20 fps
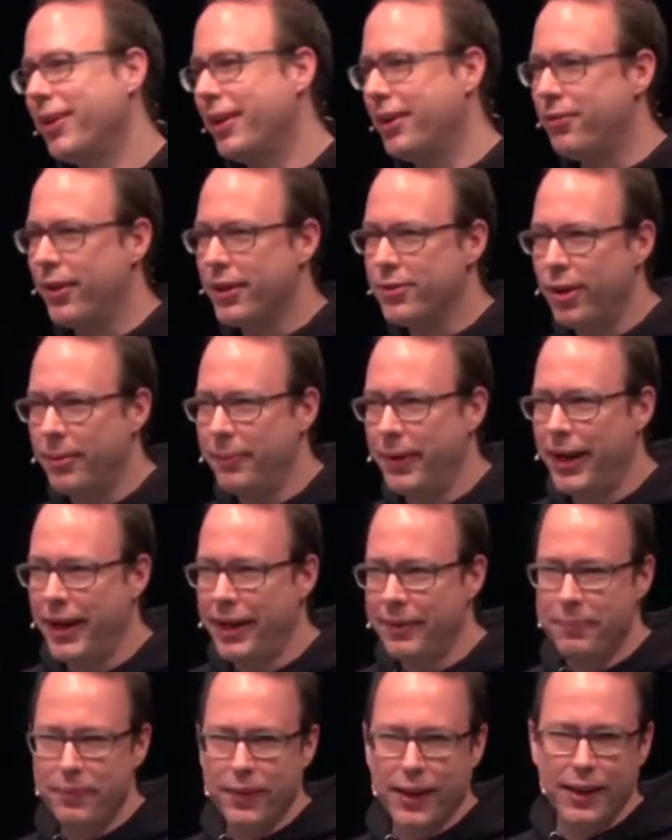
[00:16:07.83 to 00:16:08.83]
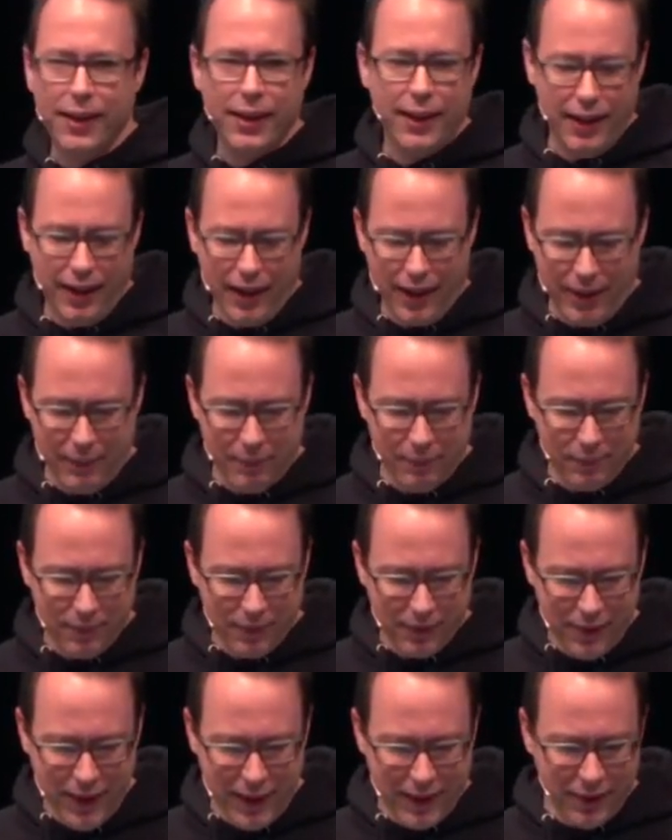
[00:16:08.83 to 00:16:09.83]
es war Sommer, ähm,
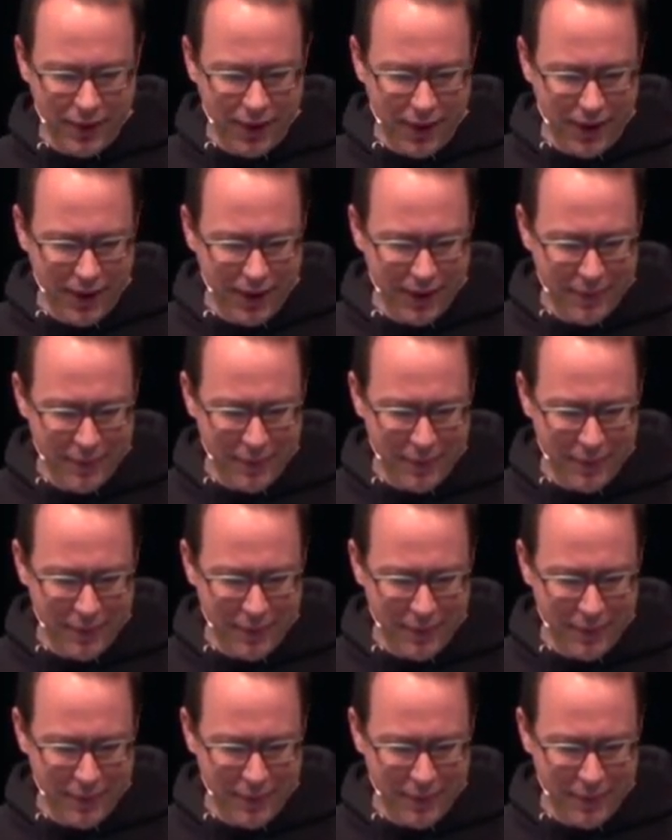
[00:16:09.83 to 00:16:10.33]
wir hatten noch